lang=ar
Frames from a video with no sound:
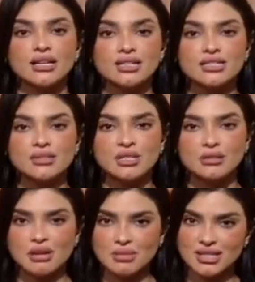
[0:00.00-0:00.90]
أكيد
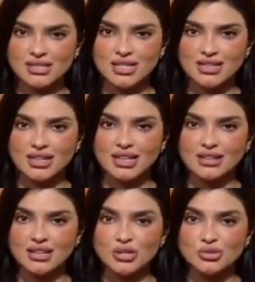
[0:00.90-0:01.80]
زميلنا محمد الحسين ينقل
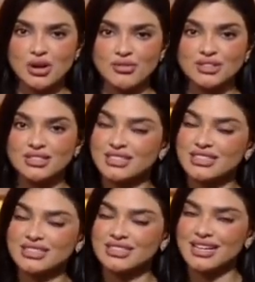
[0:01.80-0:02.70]
لنا الأجواء في
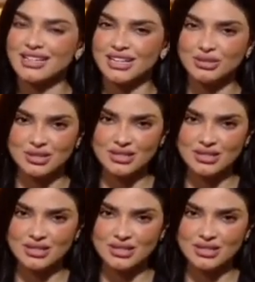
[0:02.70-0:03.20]
التقرير التالي خلونا